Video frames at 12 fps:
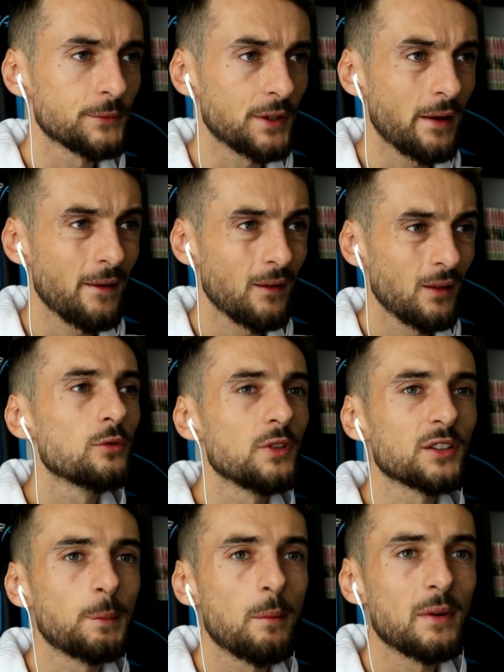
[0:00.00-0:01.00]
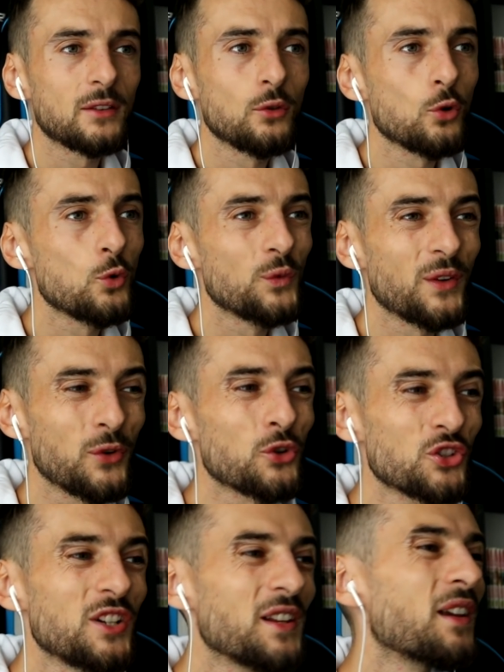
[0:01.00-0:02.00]
Ok Je peux vous dire que c'est pas maintenant qu'on va
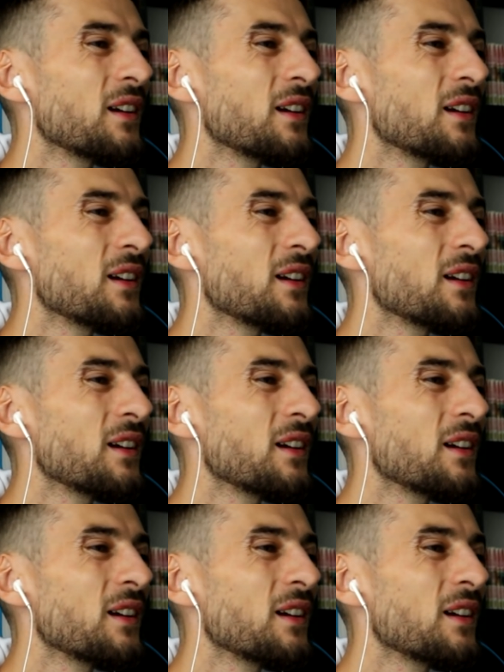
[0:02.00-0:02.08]
flancher les